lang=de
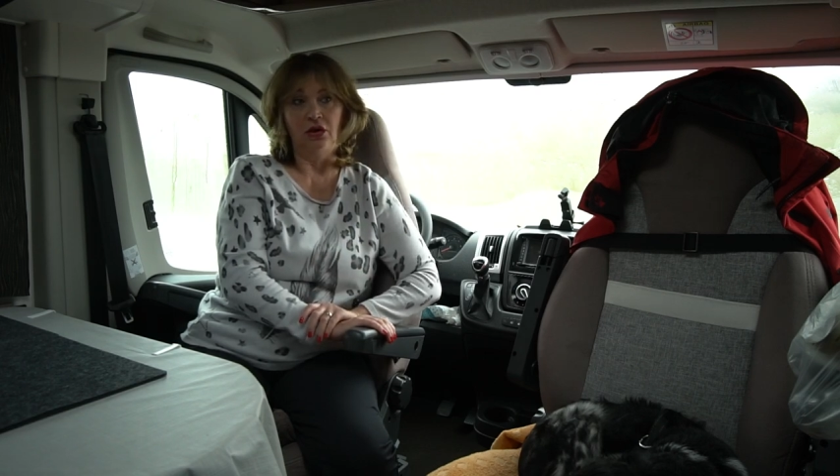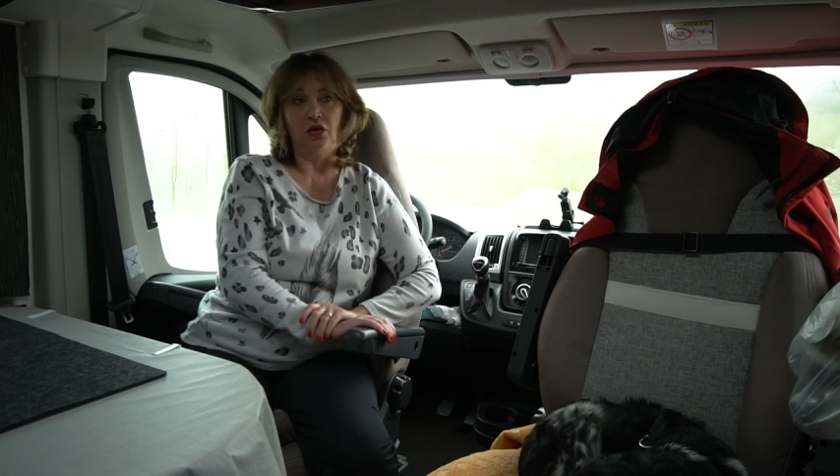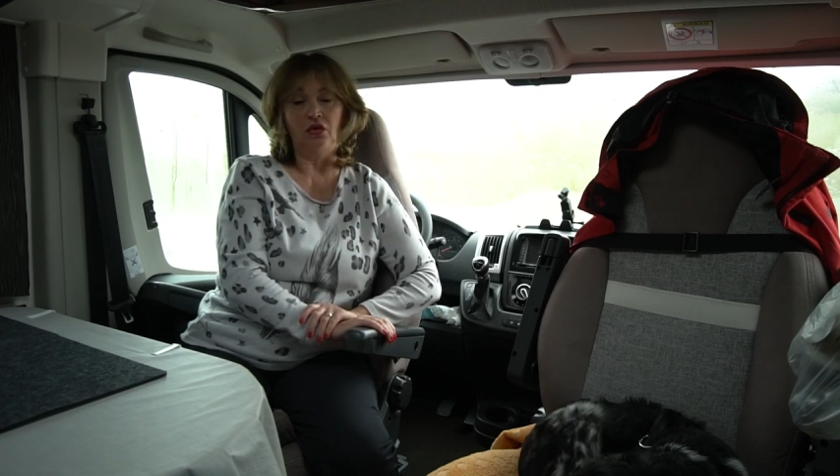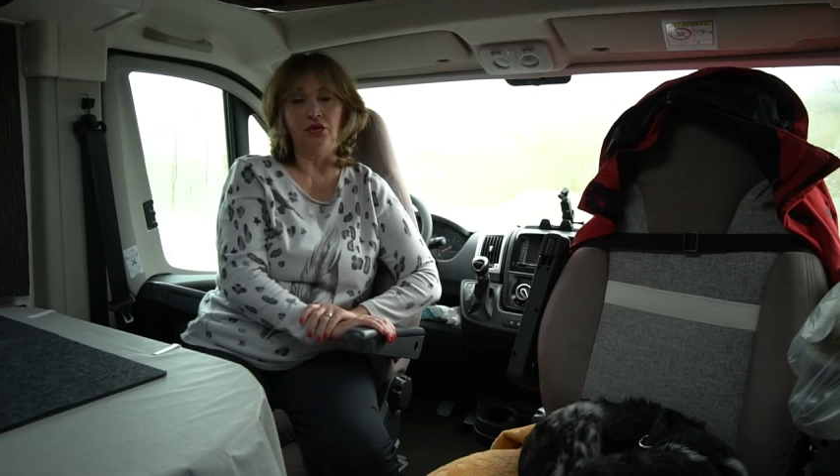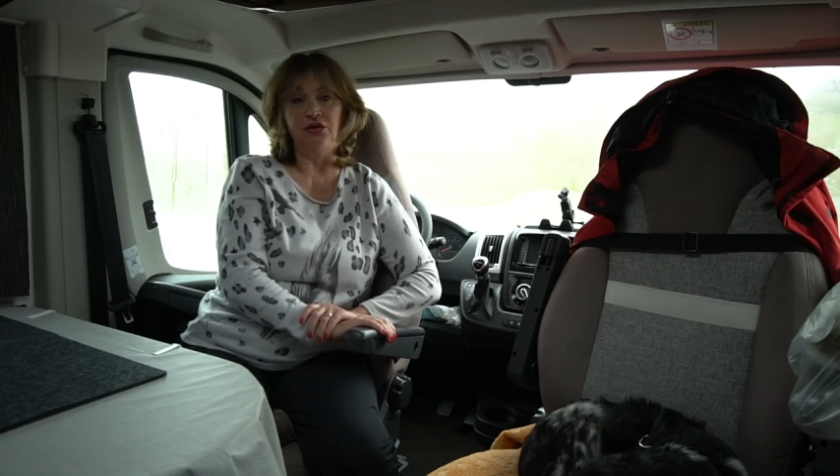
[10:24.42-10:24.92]

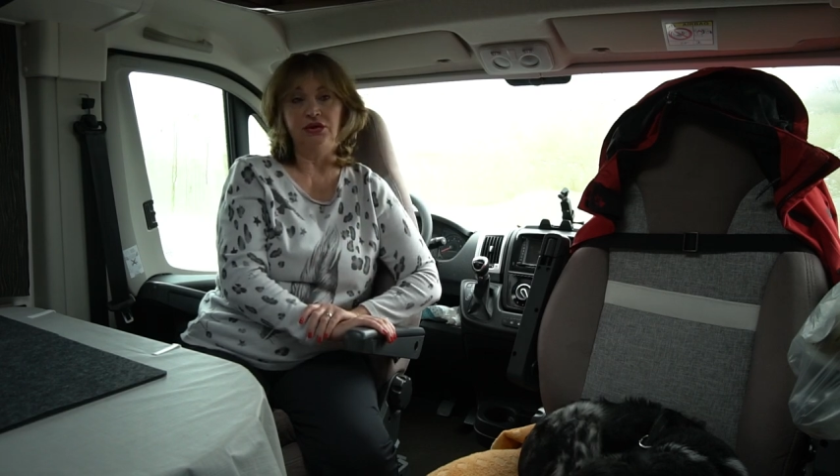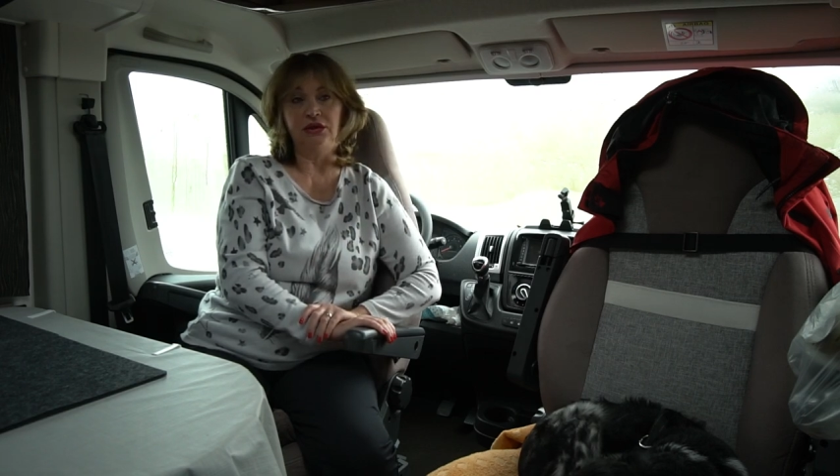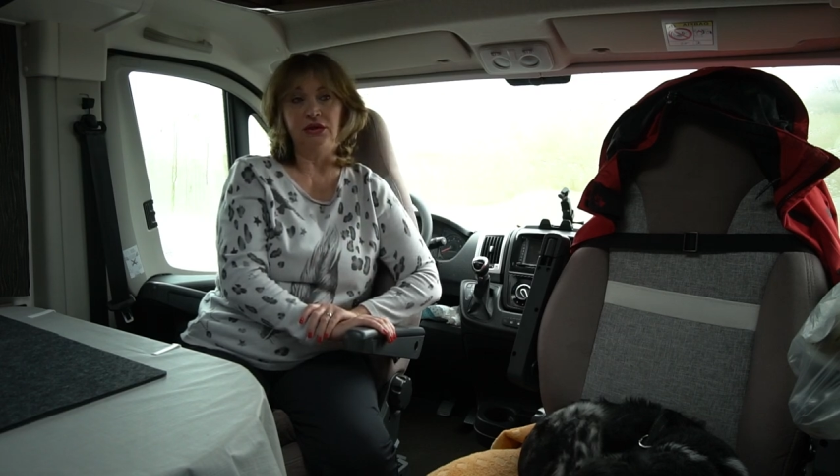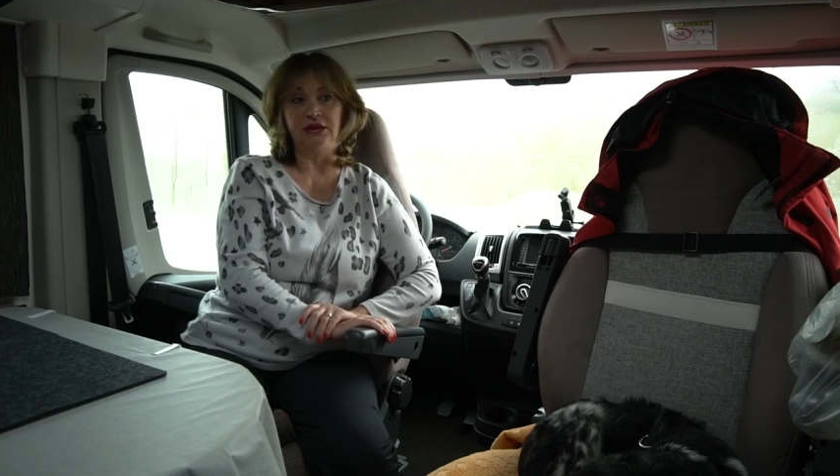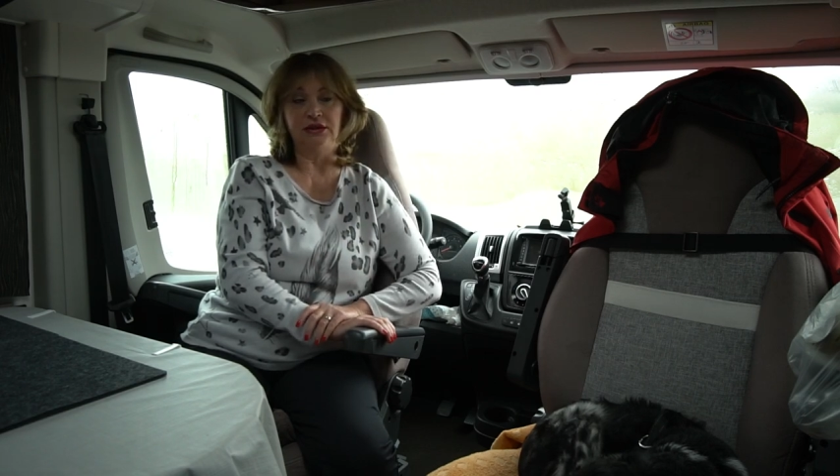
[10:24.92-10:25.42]
Und
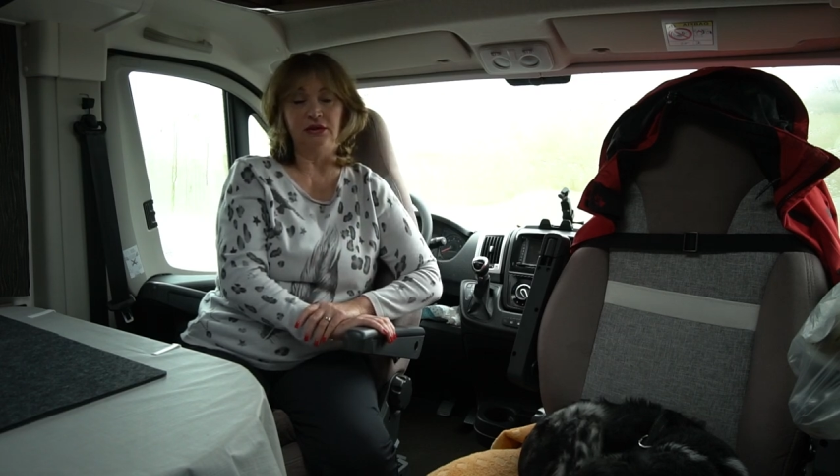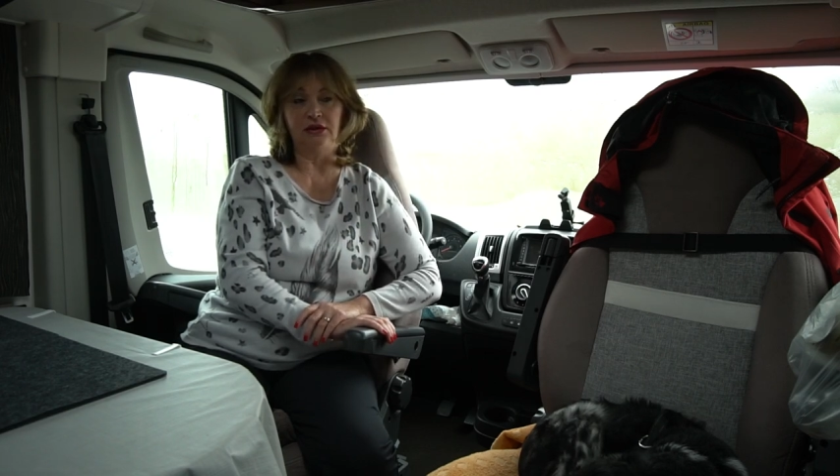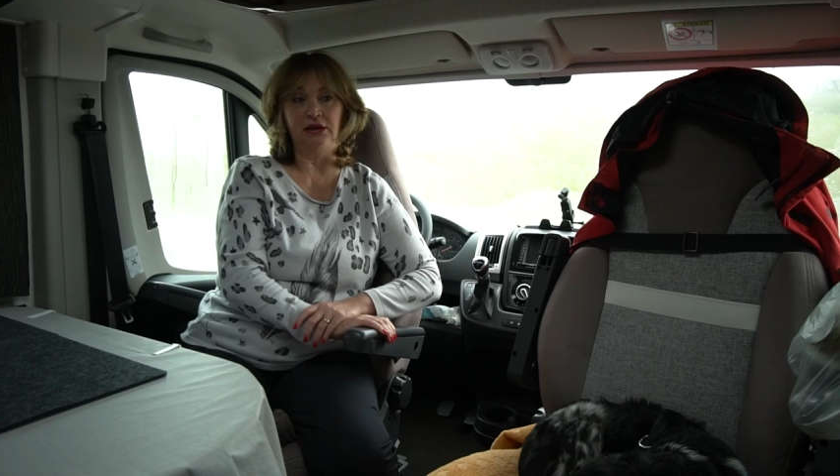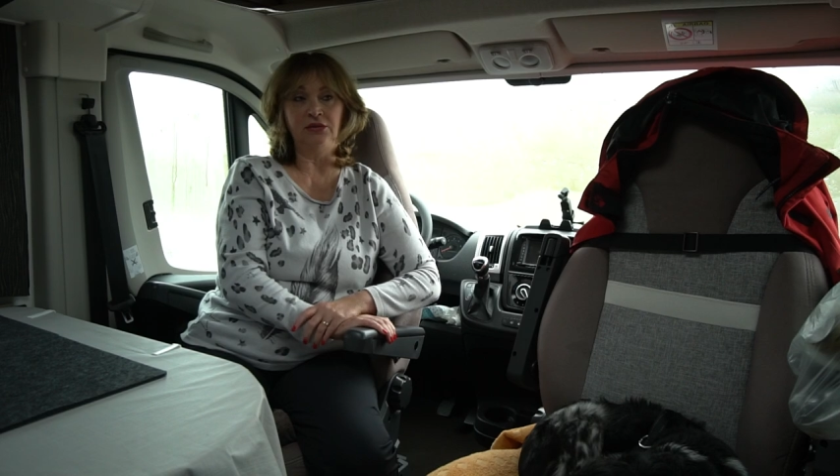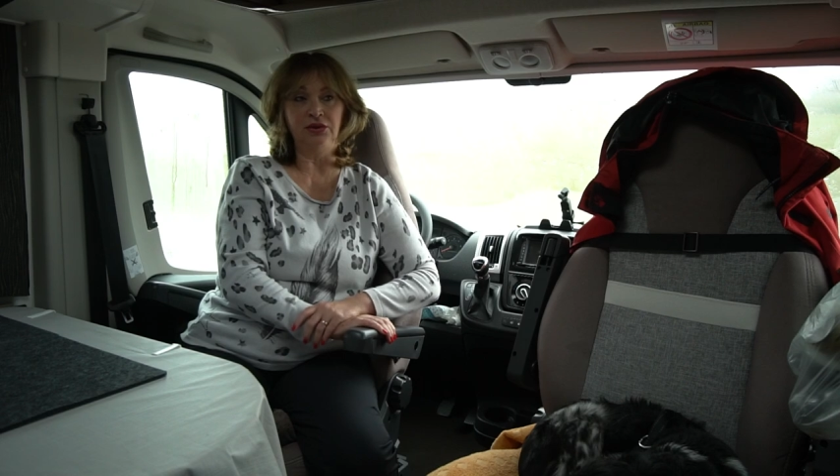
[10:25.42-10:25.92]
ich
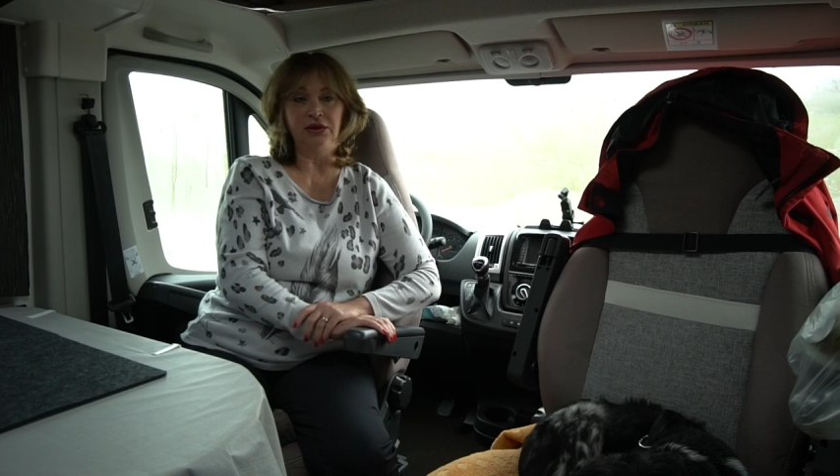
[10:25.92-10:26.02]
liebe